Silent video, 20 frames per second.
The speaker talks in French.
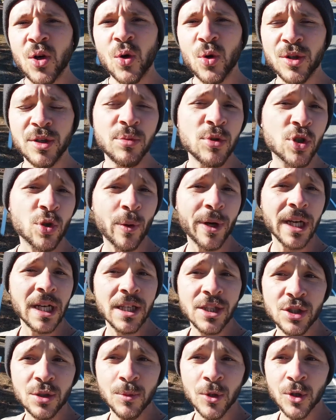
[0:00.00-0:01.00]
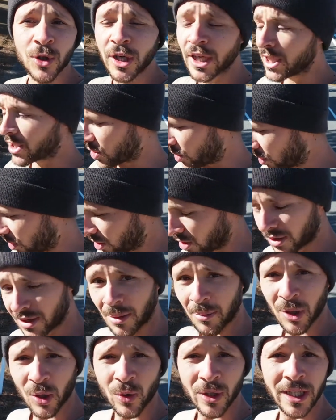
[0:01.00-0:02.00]
Au début, je croyais que les gens m'engueulaient, genre euh, t'as
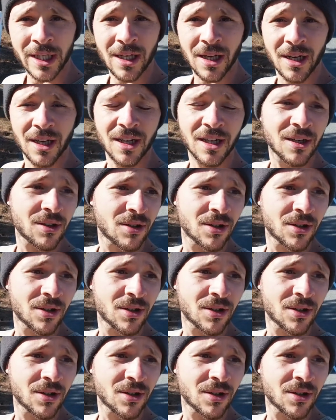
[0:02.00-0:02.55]
pas le droit d'être là.